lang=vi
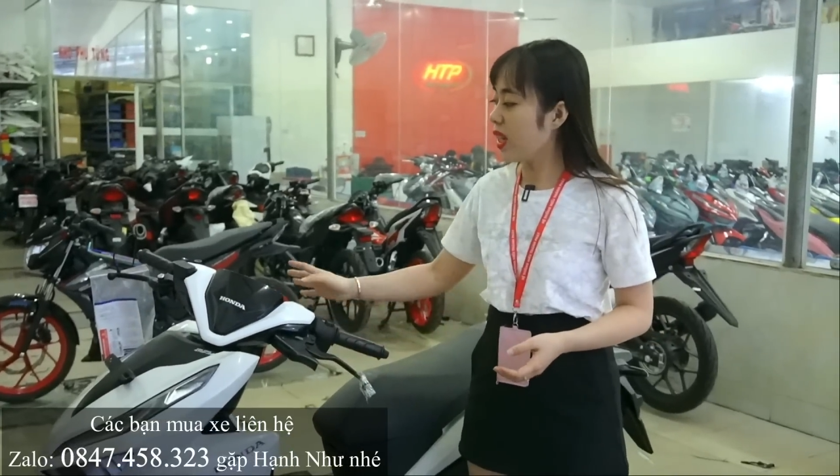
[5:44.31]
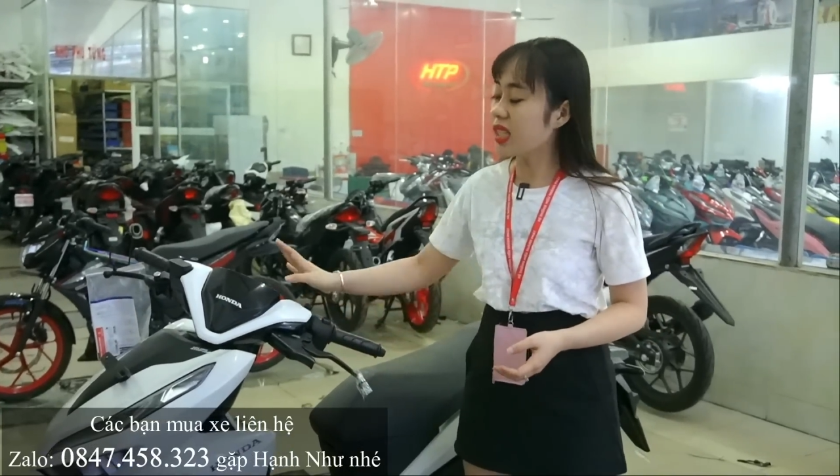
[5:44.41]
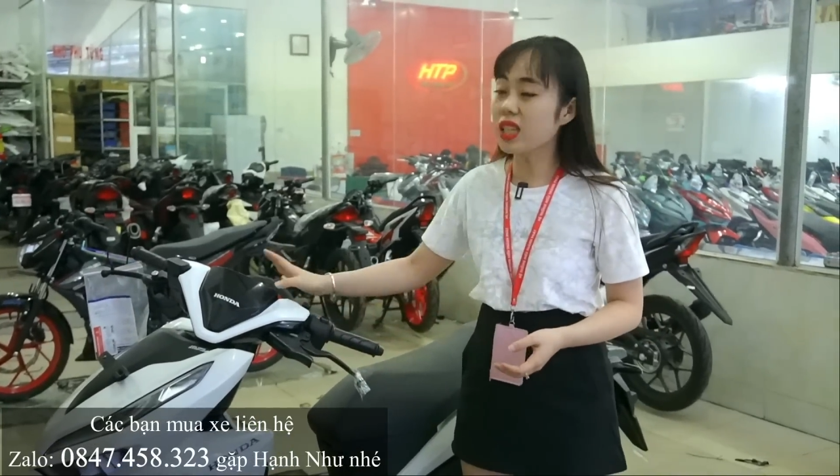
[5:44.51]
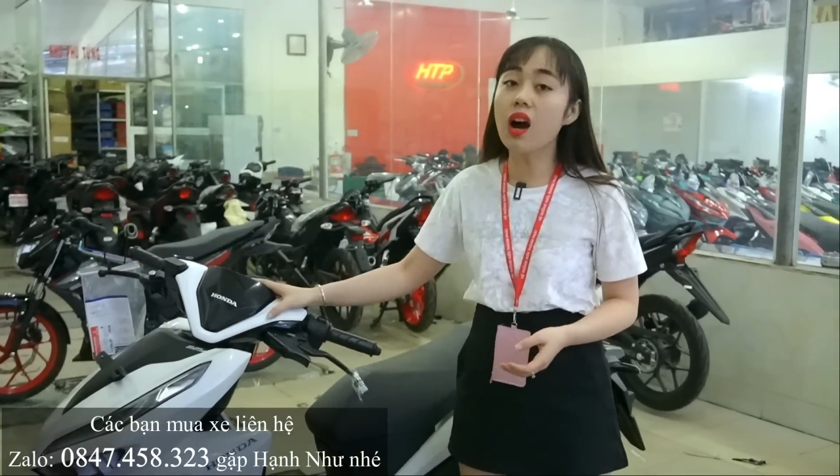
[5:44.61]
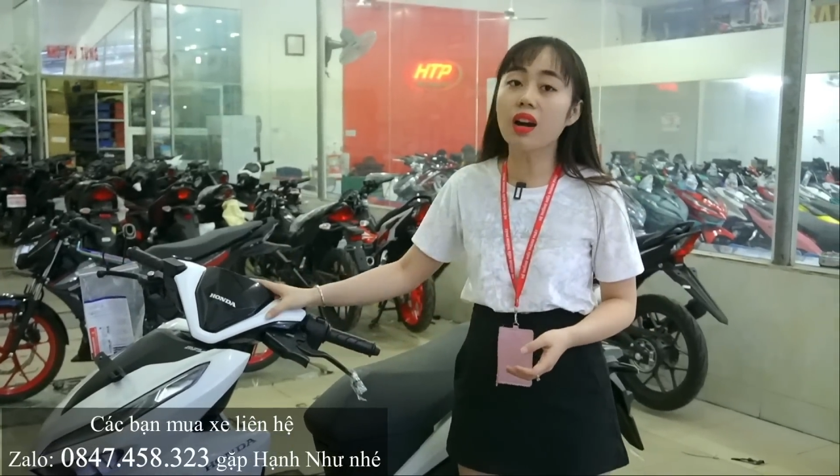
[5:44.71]

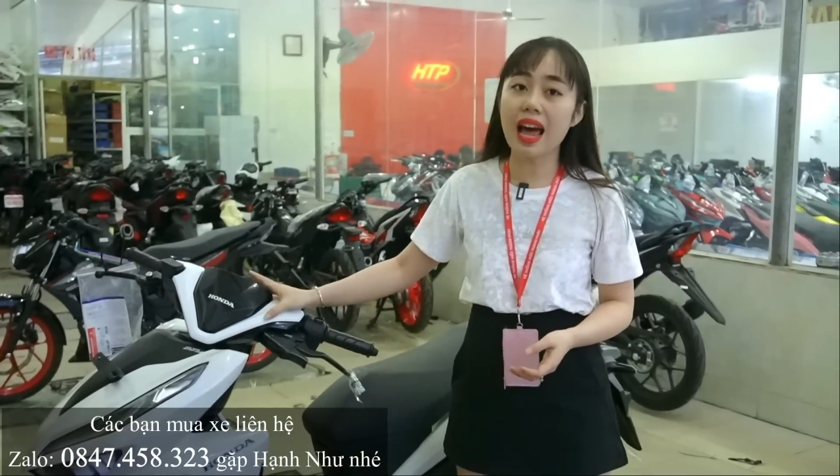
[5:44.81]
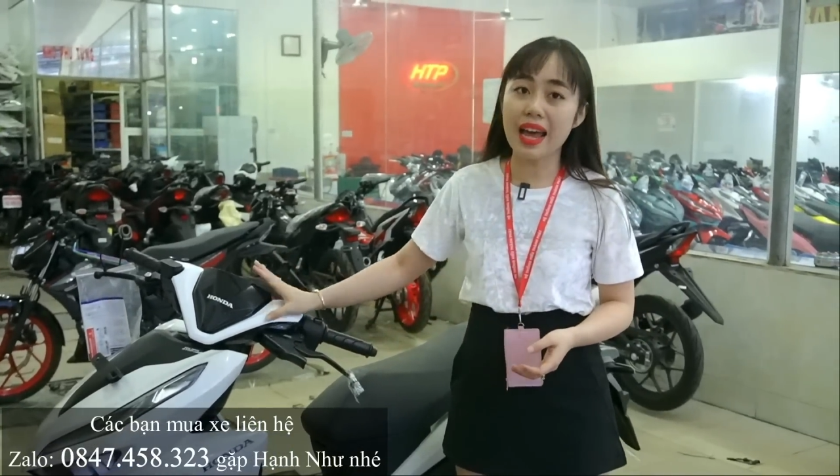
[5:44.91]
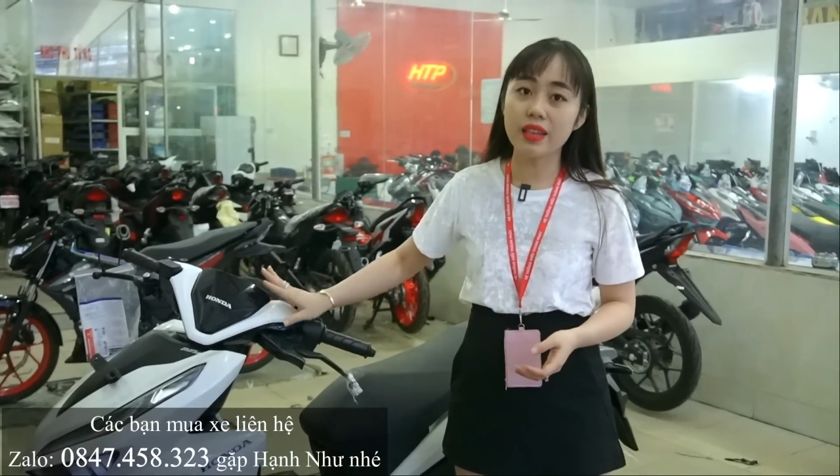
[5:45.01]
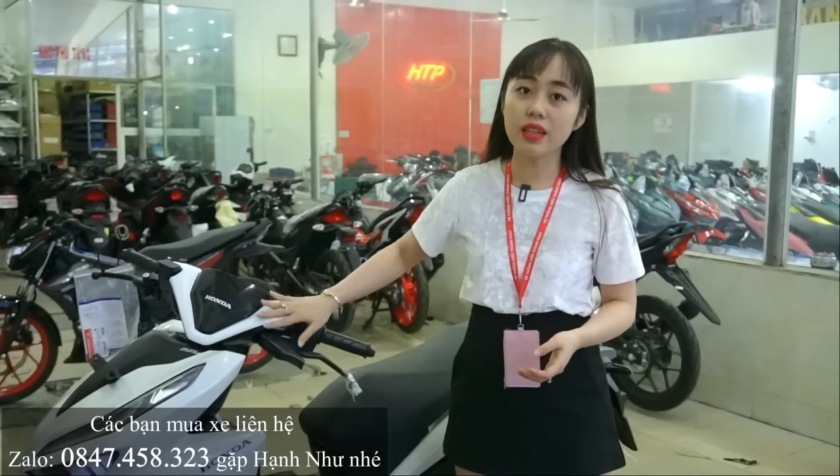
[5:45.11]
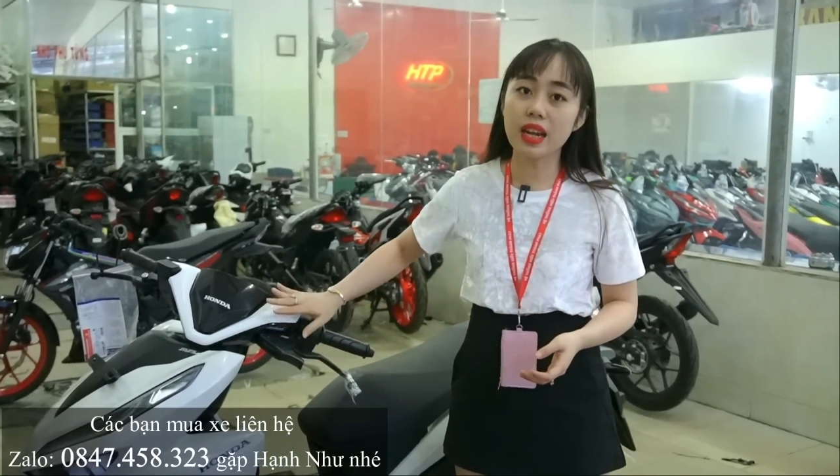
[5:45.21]
cũng chỉ là
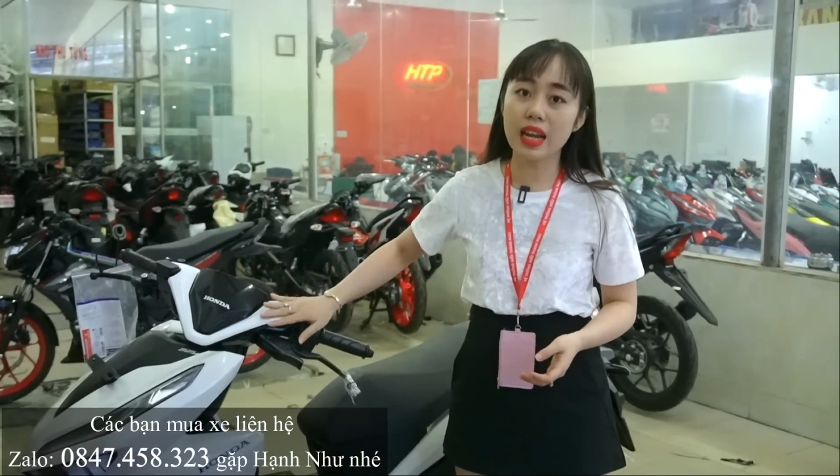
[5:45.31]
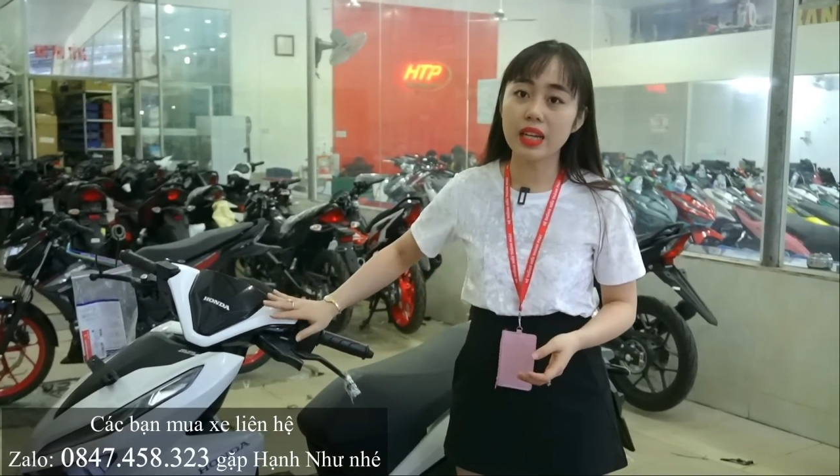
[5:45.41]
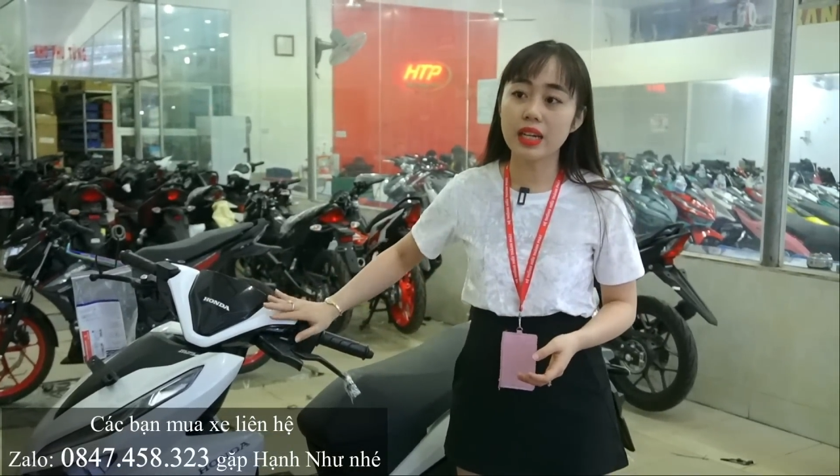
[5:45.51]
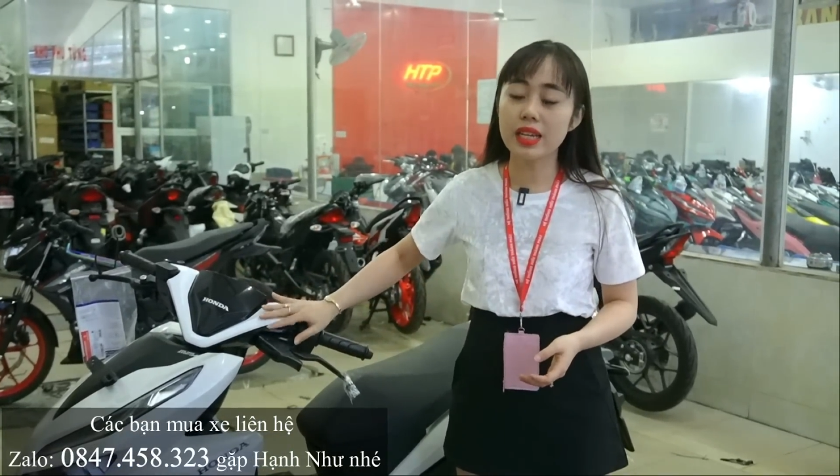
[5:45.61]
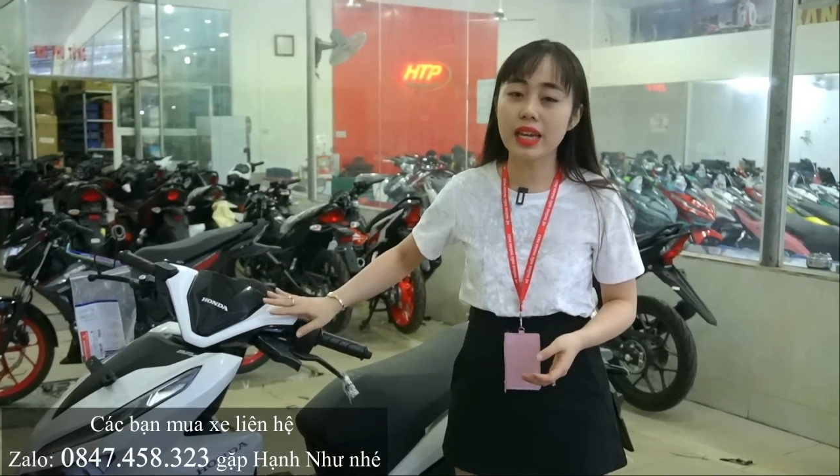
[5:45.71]
sơn lại như thế
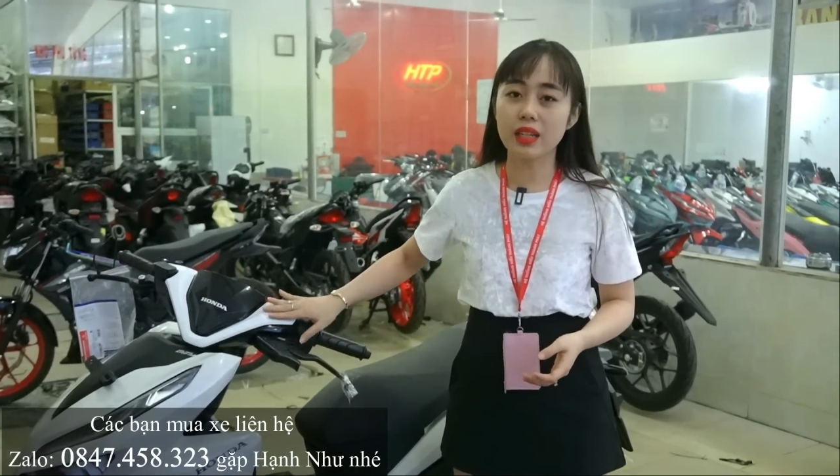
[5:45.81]
này